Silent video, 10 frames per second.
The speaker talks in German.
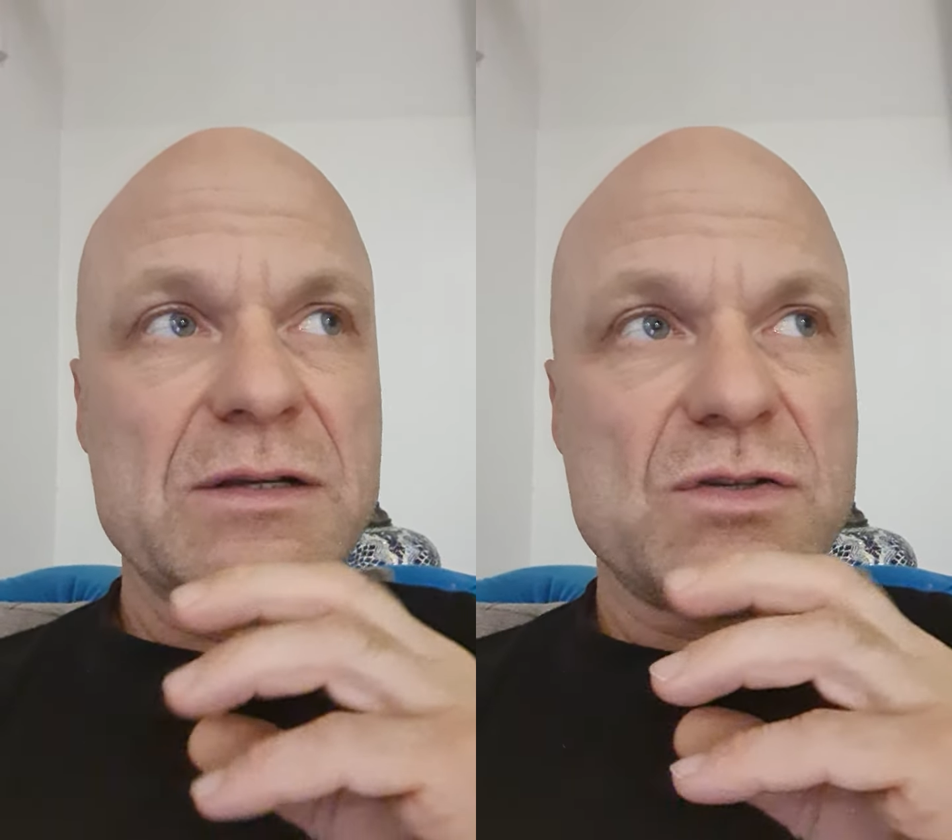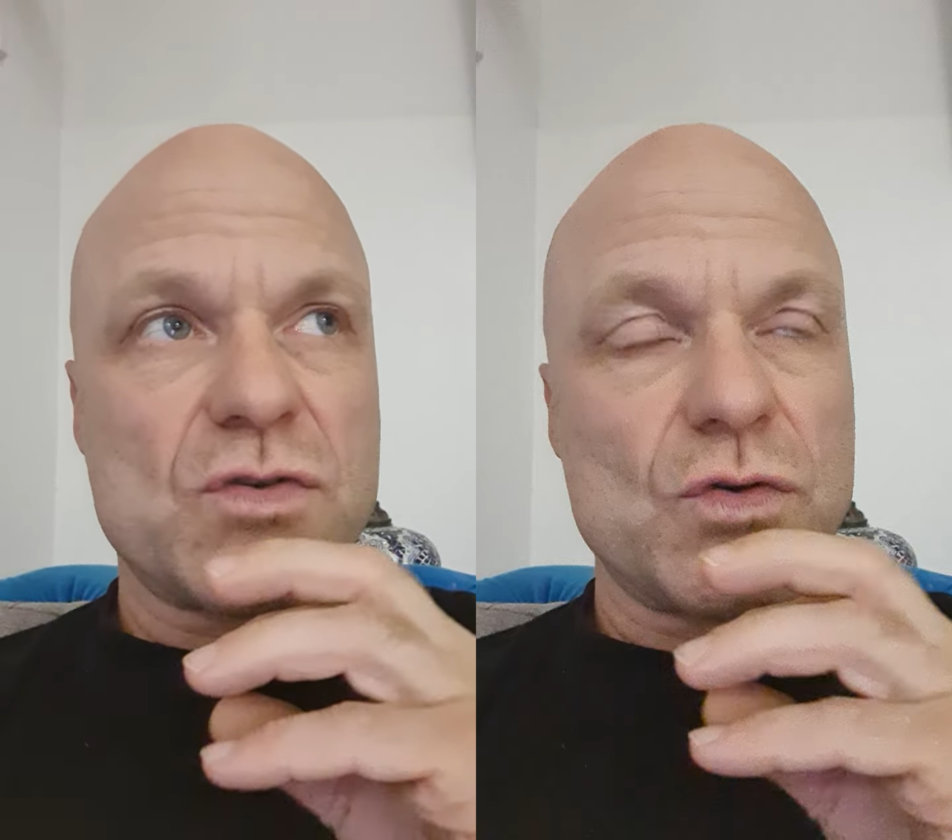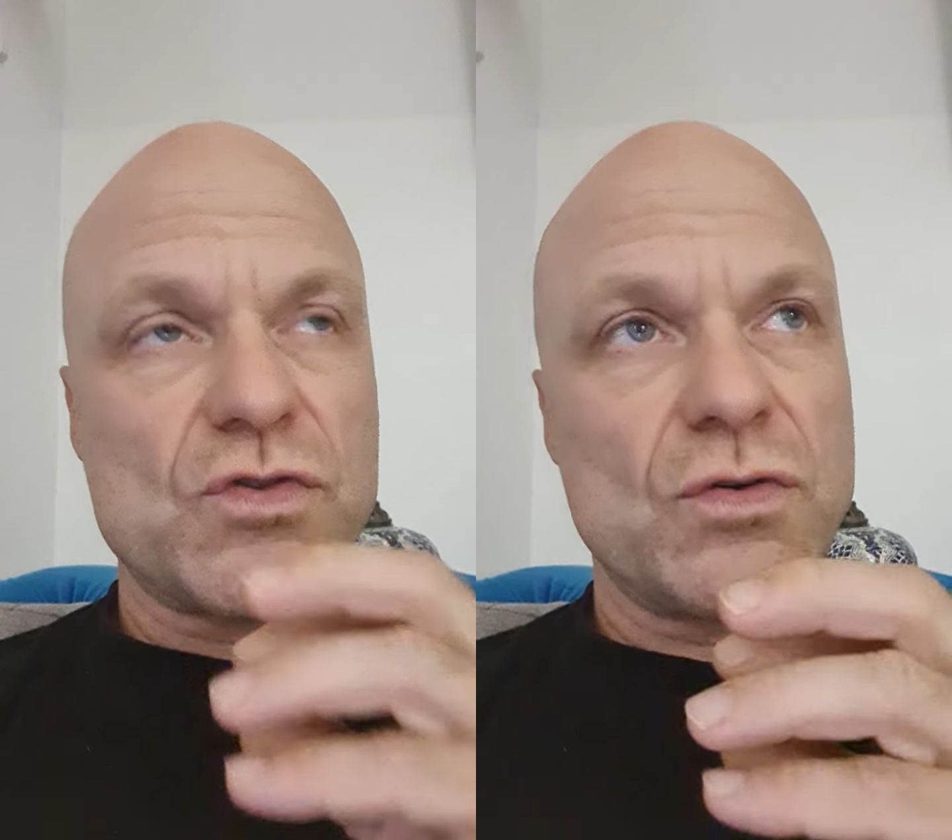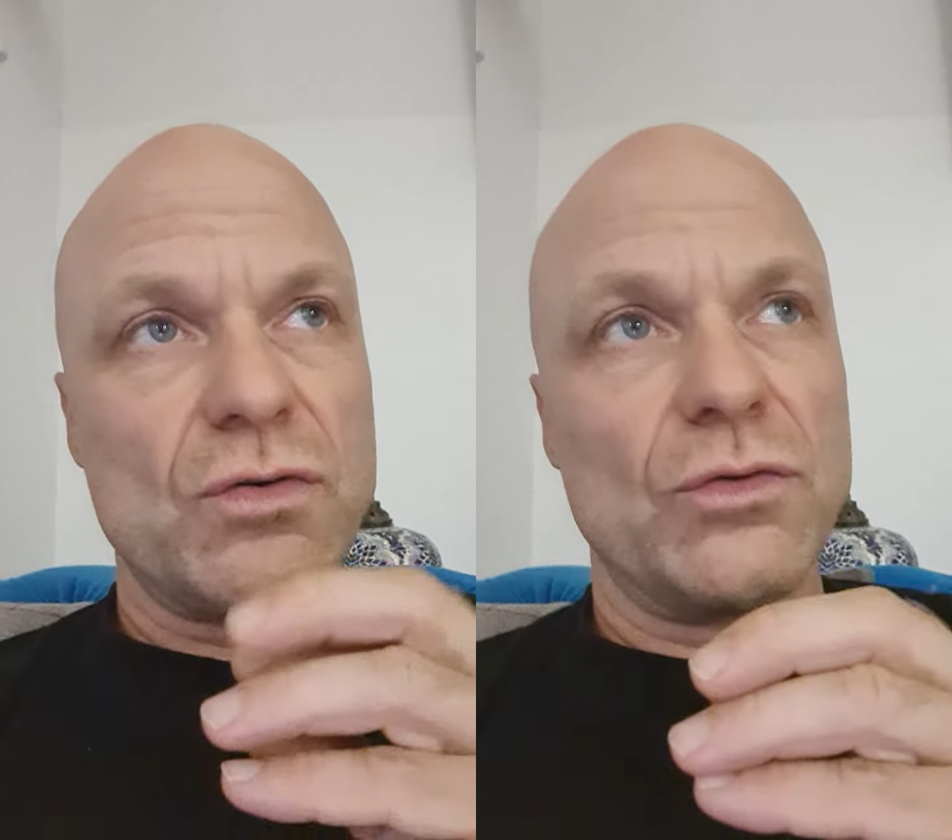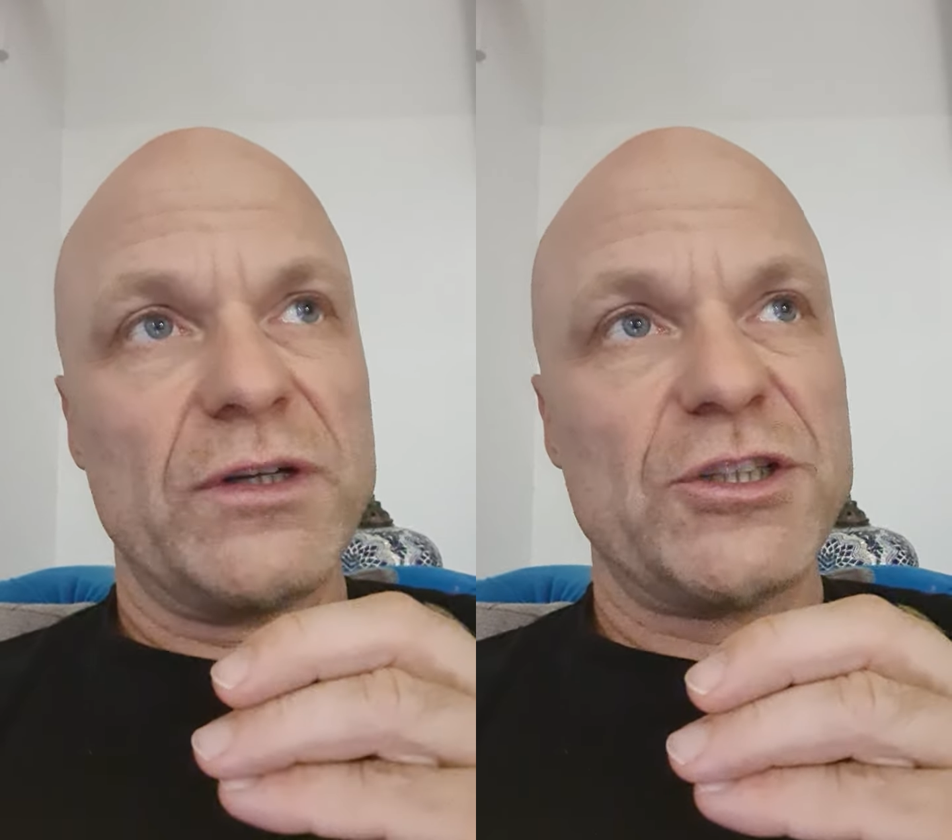
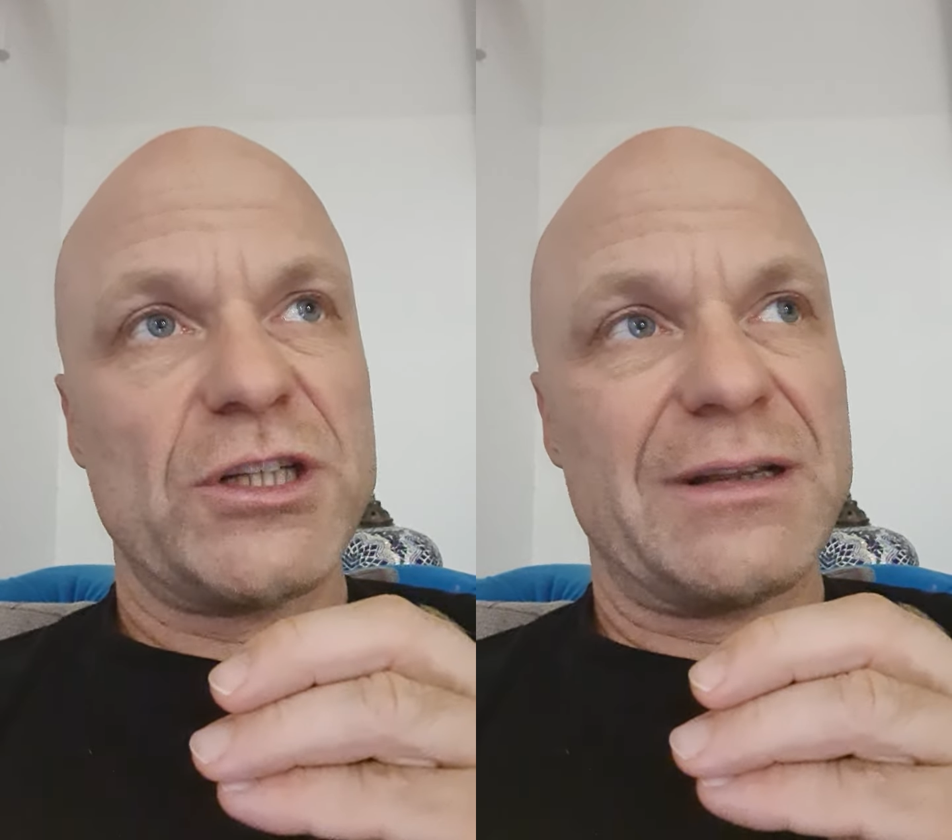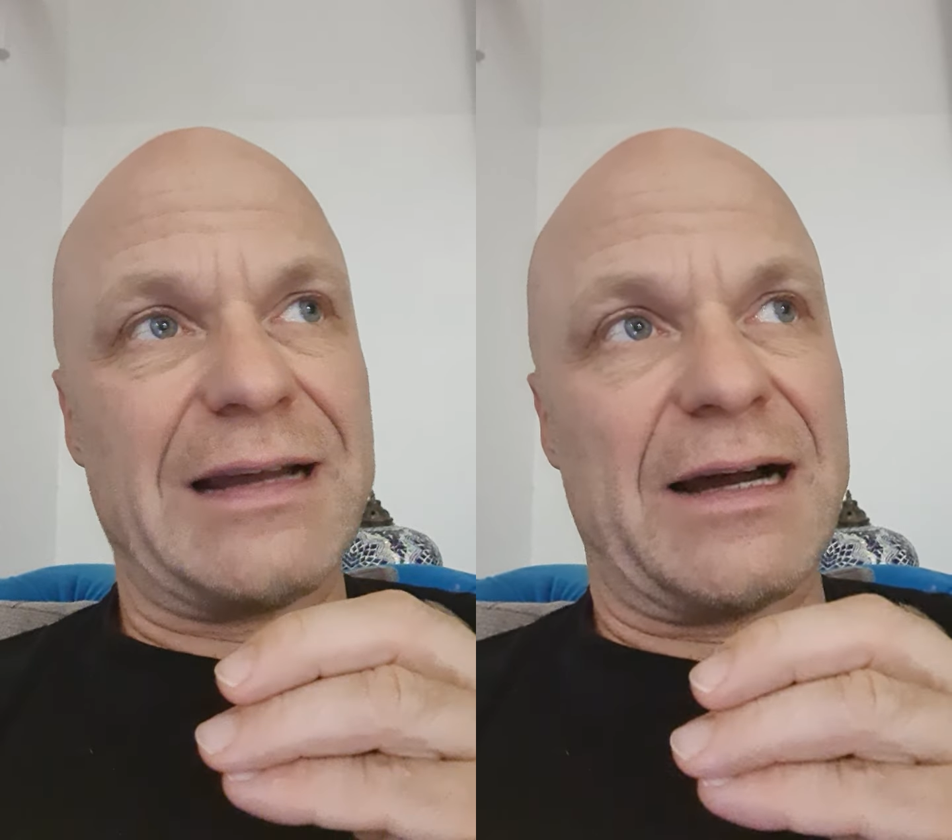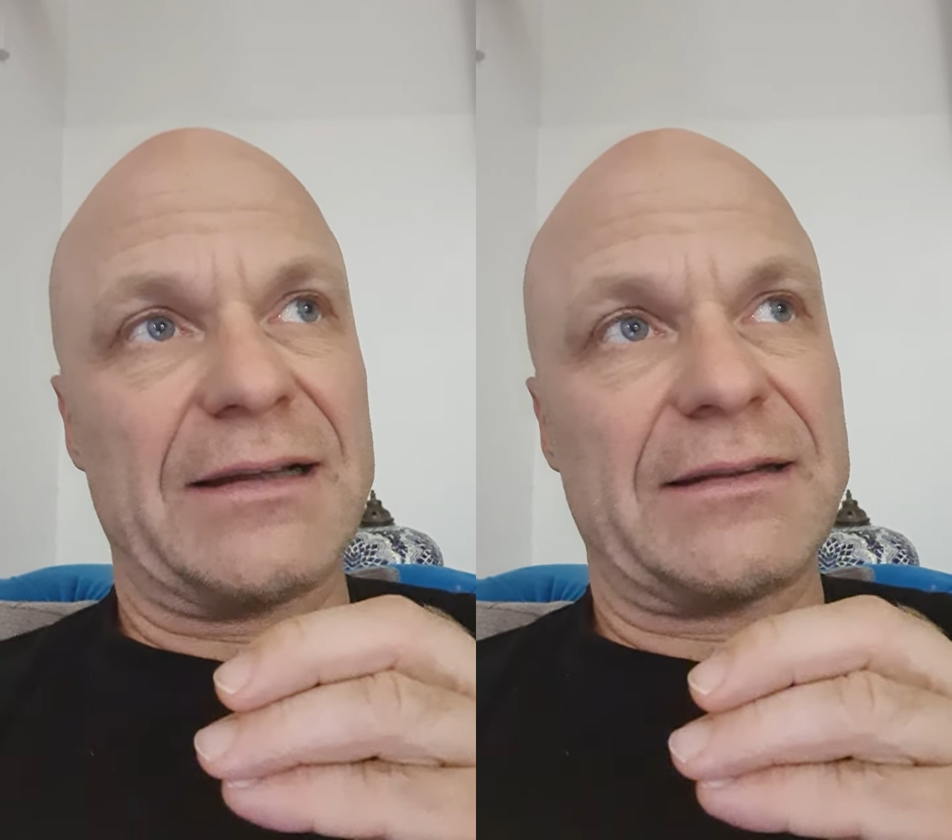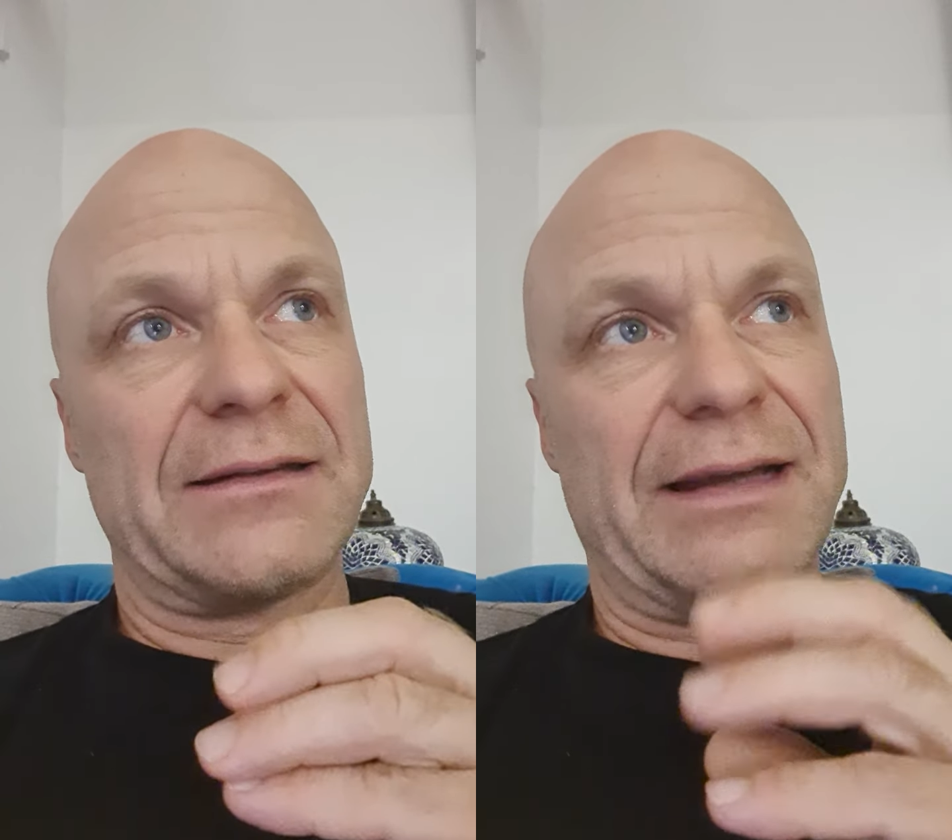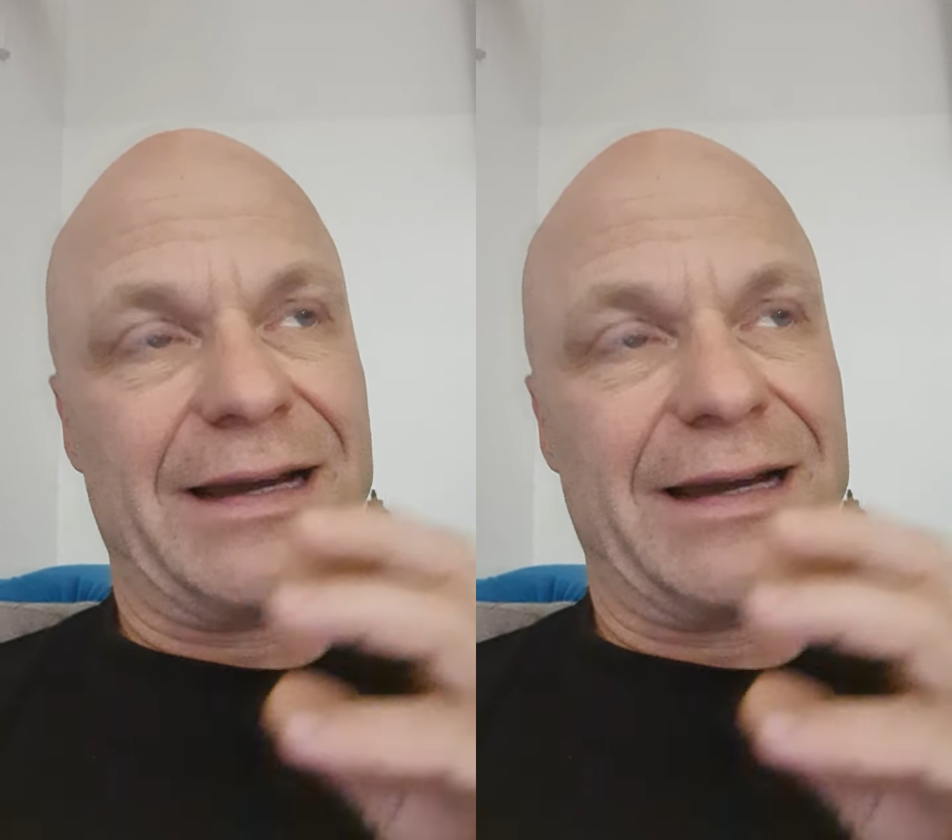soziologische Daten,